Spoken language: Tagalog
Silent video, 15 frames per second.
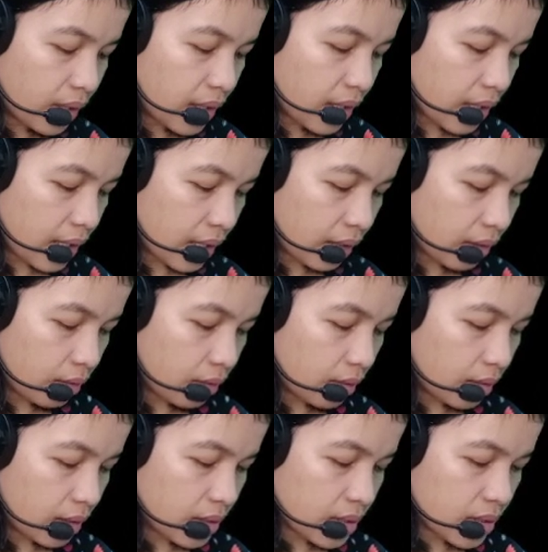nyo mong
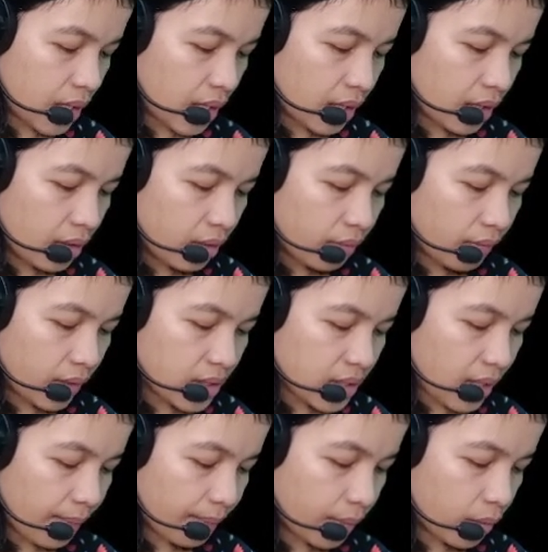piliin. Let's say,
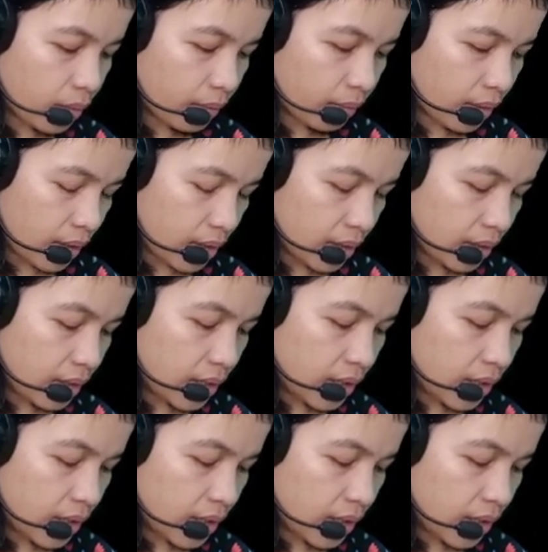for example,